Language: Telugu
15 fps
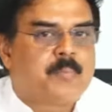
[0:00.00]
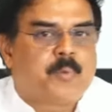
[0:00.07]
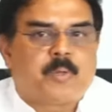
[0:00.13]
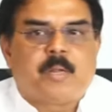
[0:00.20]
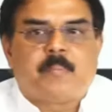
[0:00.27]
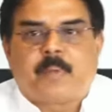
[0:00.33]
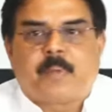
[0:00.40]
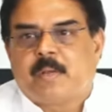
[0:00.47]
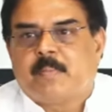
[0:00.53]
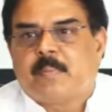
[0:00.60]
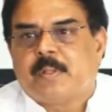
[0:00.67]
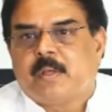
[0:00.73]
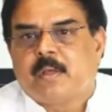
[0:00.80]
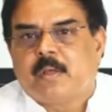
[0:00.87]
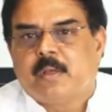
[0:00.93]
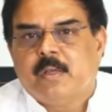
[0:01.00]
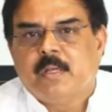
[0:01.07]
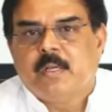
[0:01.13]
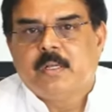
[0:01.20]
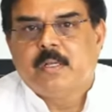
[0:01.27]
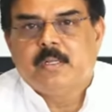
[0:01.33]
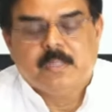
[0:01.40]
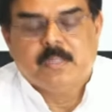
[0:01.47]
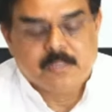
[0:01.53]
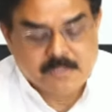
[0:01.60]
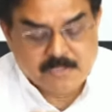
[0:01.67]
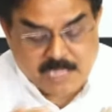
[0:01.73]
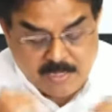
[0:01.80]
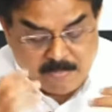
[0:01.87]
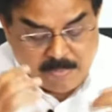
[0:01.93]
పోర్ట్ అని పదే పదే
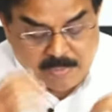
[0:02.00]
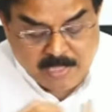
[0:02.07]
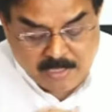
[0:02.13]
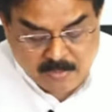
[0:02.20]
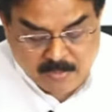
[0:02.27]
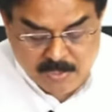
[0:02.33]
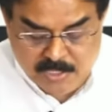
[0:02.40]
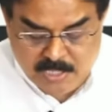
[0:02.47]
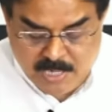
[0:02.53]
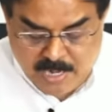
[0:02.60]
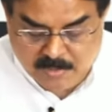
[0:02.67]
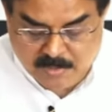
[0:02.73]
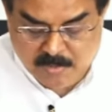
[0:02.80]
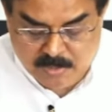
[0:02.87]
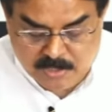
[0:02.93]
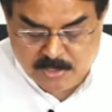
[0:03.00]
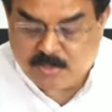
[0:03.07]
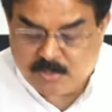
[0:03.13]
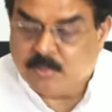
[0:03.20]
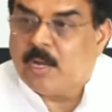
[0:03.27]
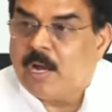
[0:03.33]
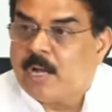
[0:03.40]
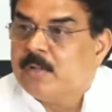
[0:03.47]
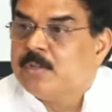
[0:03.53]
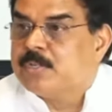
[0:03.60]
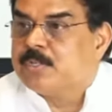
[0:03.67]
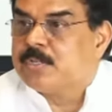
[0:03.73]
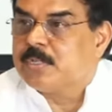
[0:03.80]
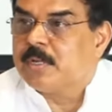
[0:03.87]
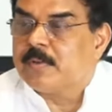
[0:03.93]
చాలామంది దాని గురించి ఆందోళన చెందుతూ
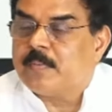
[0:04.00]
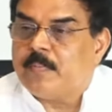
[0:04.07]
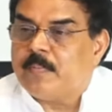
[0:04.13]
ఆలోచిస్తున్నారు